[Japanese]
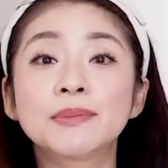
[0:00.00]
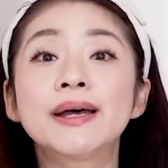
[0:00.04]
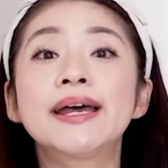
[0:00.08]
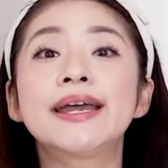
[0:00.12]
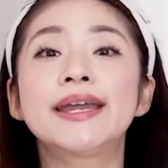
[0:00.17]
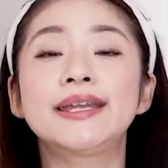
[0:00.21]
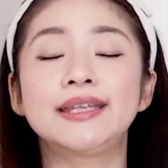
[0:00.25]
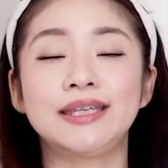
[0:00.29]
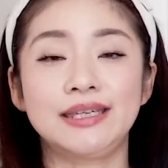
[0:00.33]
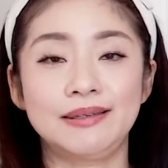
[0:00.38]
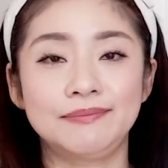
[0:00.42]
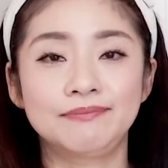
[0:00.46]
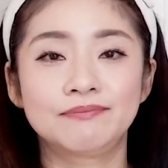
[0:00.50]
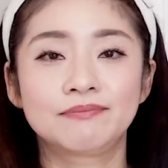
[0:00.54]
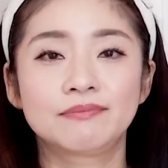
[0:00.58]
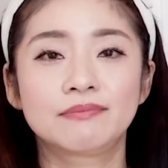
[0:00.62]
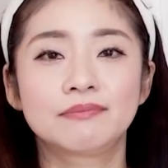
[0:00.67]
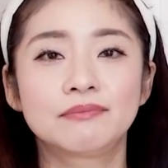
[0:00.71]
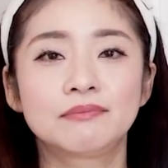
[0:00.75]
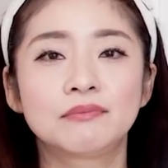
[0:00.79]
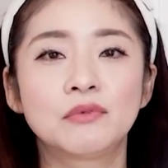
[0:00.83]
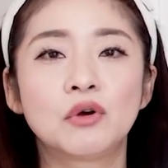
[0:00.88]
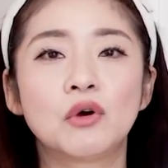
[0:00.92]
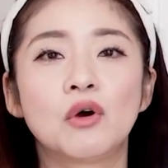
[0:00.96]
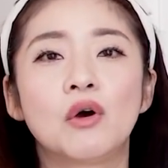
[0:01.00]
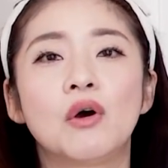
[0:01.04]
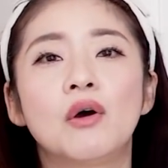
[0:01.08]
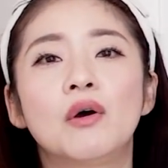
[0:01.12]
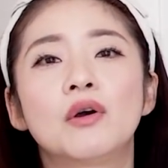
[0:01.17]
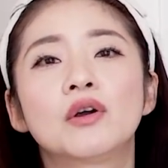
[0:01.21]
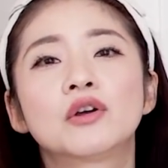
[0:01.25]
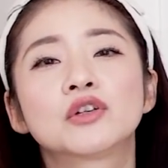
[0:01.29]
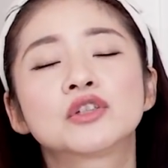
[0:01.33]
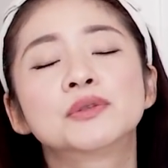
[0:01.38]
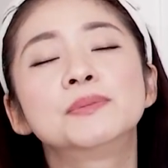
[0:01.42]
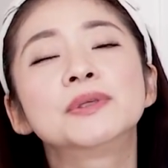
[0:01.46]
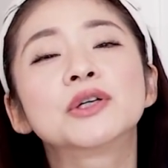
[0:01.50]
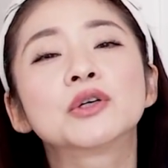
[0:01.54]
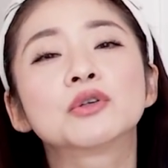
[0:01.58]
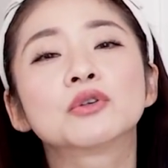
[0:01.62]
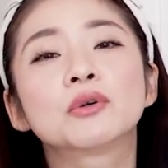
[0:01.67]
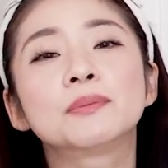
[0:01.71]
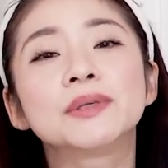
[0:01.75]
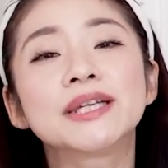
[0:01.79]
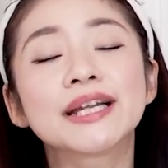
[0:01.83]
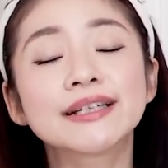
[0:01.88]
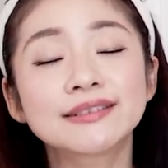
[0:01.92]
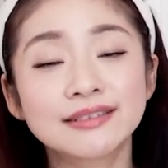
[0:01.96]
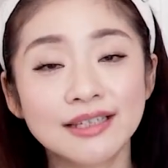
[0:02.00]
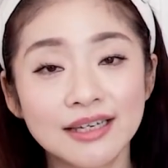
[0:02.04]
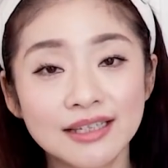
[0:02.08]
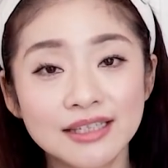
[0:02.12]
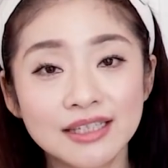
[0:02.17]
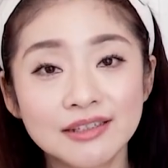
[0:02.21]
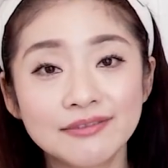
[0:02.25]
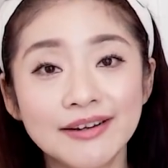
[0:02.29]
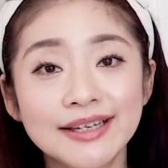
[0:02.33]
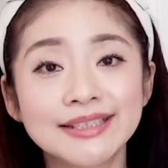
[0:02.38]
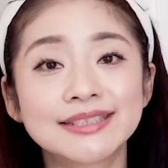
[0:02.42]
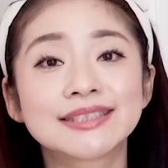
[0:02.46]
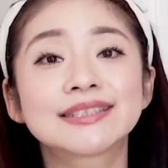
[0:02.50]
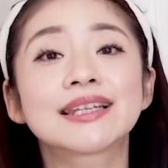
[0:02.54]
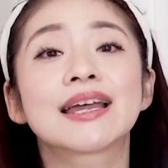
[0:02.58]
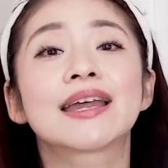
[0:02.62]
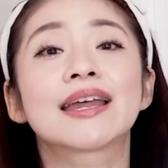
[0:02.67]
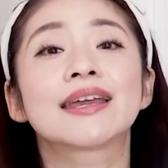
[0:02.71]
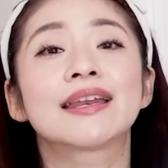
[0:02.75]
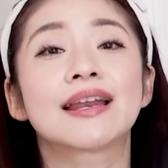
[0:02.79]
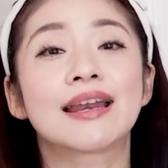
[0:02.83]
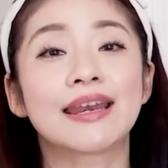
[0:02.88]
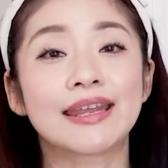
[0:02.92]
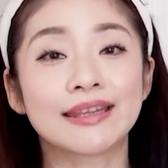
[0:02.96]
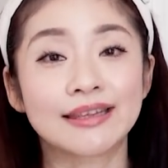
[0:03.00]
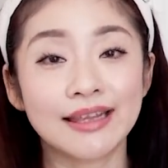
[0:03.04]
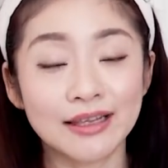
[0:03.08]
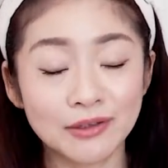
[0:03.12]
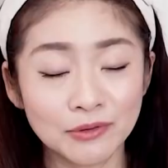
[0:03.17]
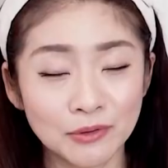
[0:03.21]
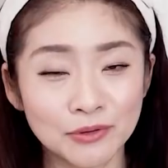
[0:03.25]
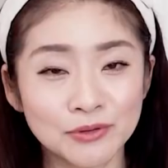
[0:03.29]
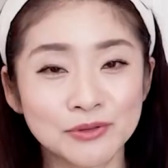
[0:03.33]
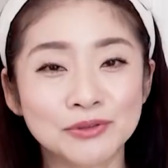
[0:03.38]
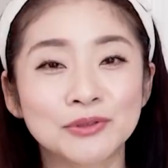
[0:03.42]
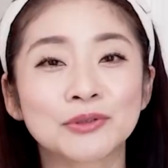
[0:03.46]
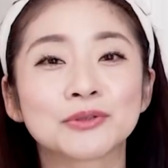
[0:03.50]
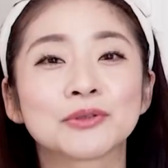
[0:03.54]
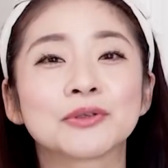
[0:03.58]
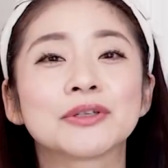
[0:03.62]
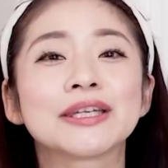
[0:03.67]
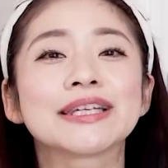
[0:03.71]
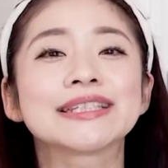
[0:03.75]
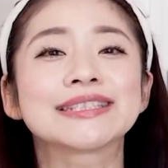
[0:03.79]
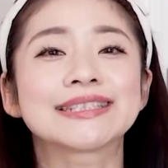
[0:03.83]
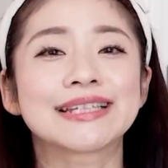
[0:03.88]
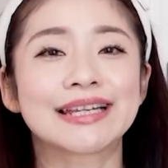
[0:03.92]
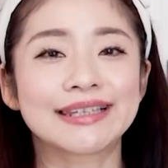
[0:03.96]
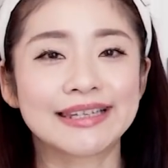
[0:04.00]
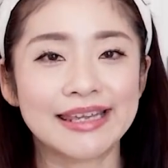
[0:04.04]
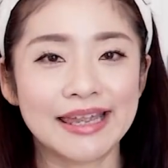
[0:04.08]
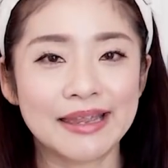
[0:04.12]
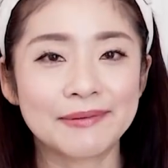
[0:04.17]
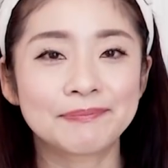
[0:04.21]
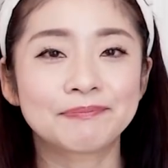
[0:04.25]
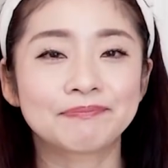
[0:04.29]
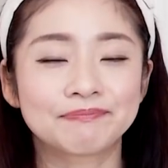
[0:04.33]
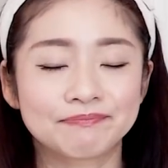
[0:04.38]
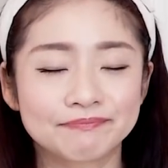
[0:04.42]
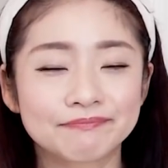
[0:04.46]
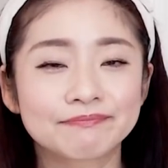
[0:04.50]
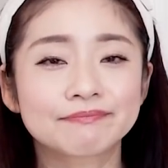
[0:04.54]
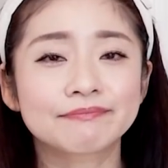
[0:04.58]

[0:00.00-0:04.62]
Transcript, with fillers: 日前に、もう、組子の皆さんには伝えられたということでしたね。